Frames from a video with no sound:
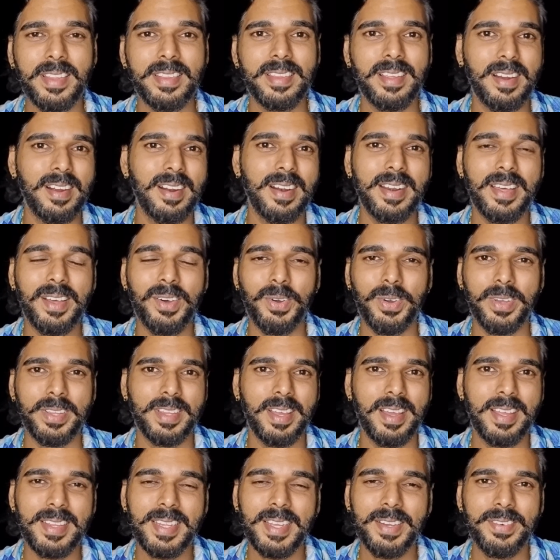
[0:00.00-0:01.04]
வளர்த்த ஆடு அவங்க
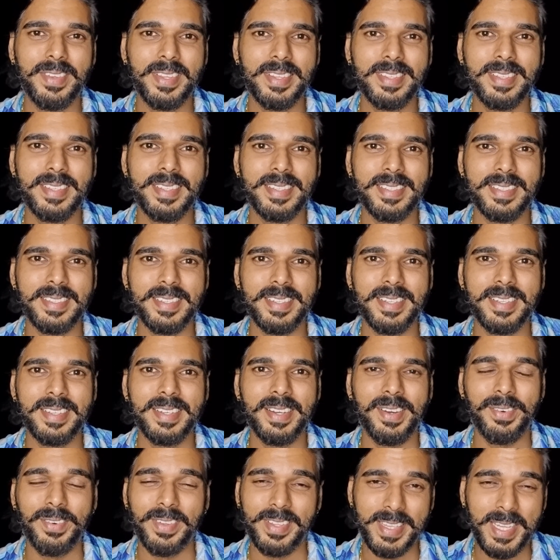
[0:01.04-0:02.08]
தாத்தா வந்து
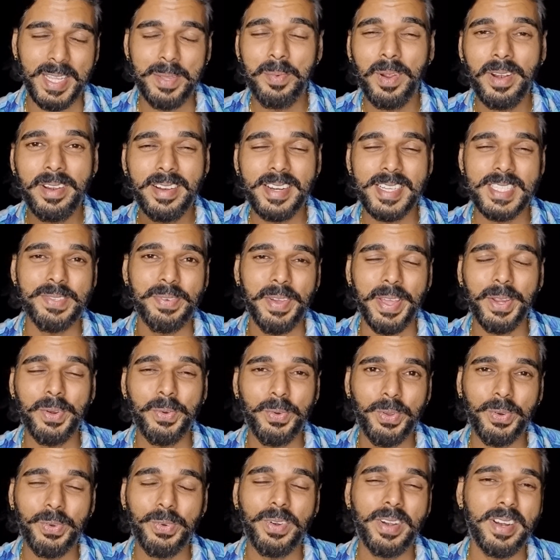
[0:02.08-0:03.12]
அவனுக்கு தீபாவளி ட்ரெஸ் வாங்கி
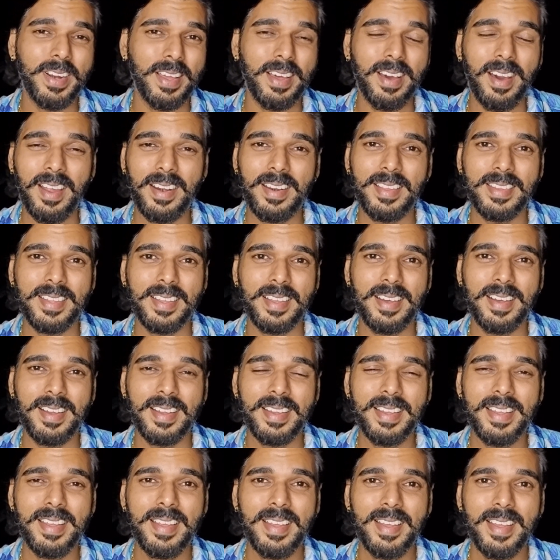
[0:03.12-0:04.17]
கொடுக்கணுன்ற
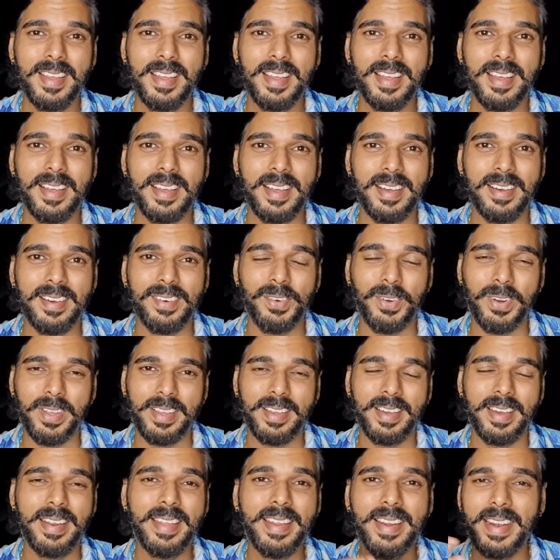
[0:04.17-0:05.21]
காரணத்துக்காக ஒரு
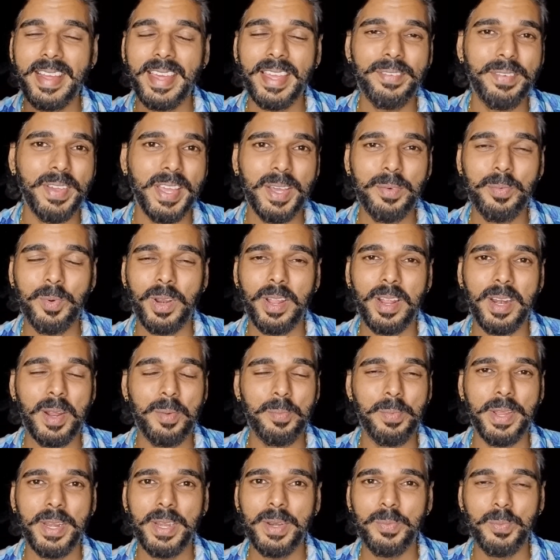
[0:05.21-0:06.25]
கறிக்கடைக்கு விற்க போறாரு
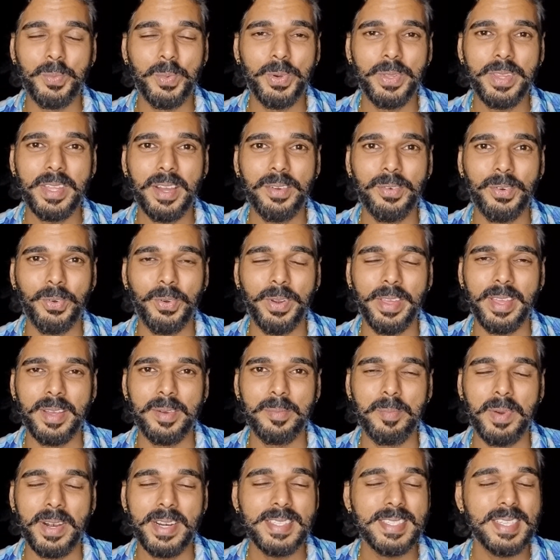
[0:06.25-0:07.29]
அப்படின்னும் போது அவனுடைய
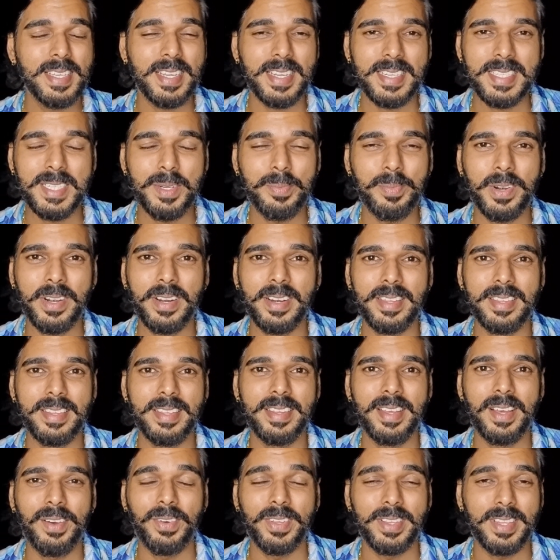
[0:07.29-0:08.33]
மனசை
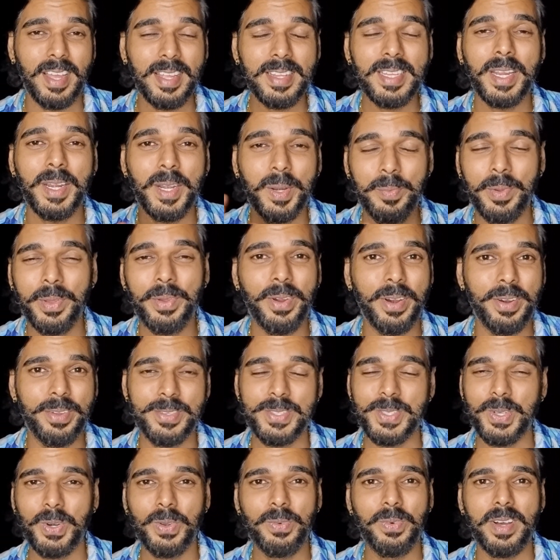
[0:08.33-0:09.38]
கஷ்டப்படுறது அவங்க தாத்தா கிட்ட போய்
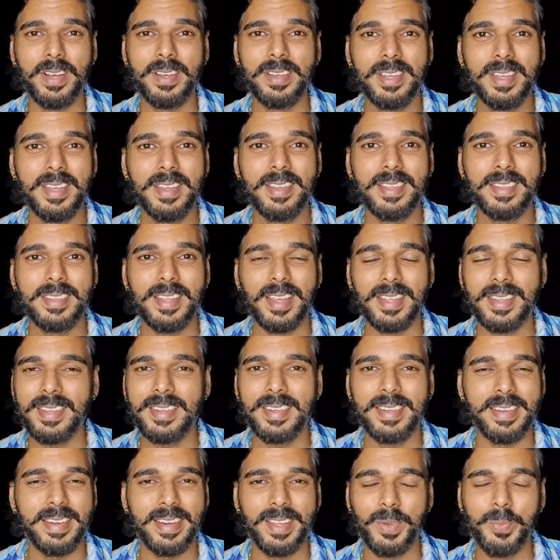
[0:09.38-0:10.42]
அவன் சொல்லுவான் தாத்தா
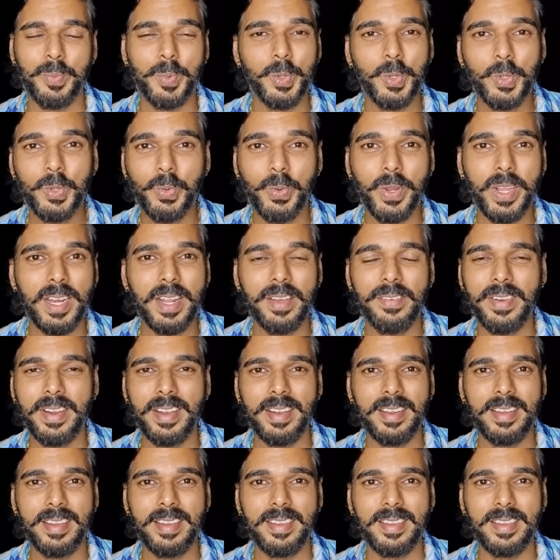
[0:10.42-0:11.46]
எனக்கு புது துணிலாம்
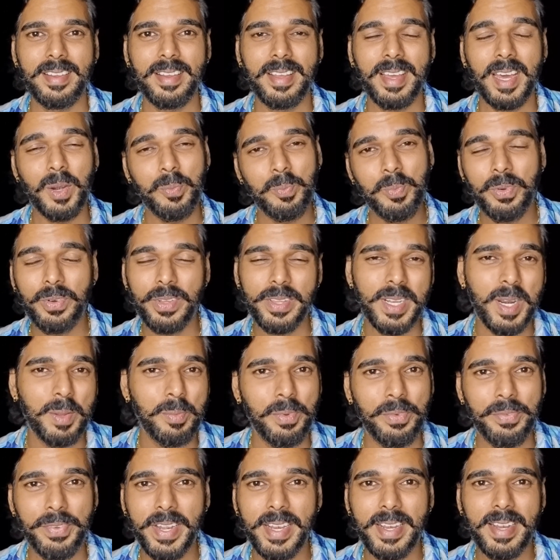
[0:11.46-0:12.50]
வேண்டாம் கருப்பு வந்து
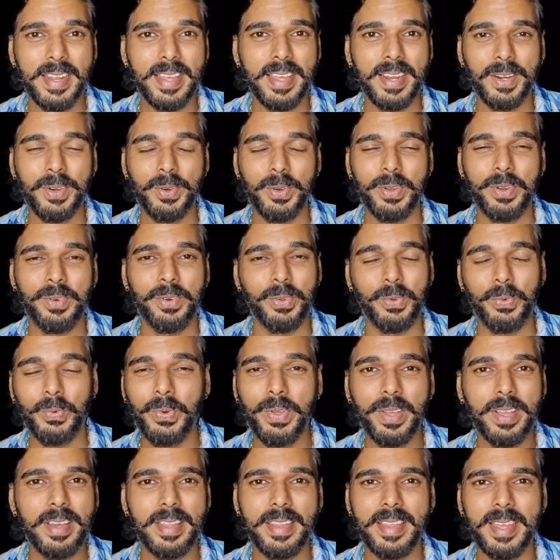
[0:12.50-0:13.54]
நம்ம வீட்லயே இருக்கட்டும் அவனுக்கு
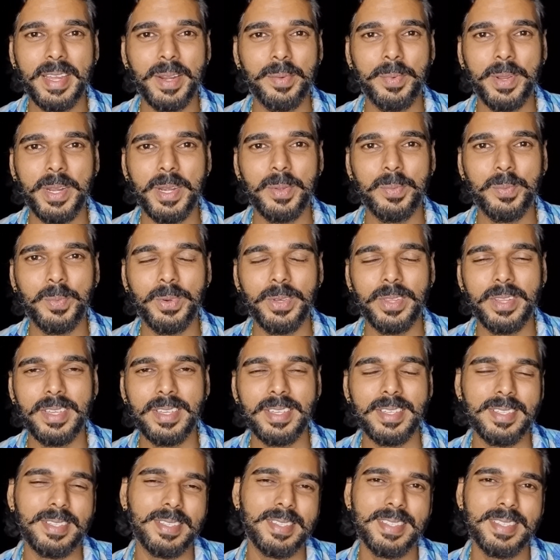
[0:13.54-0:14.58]
கொடுக்காதீங்க அப்படின்னும் போது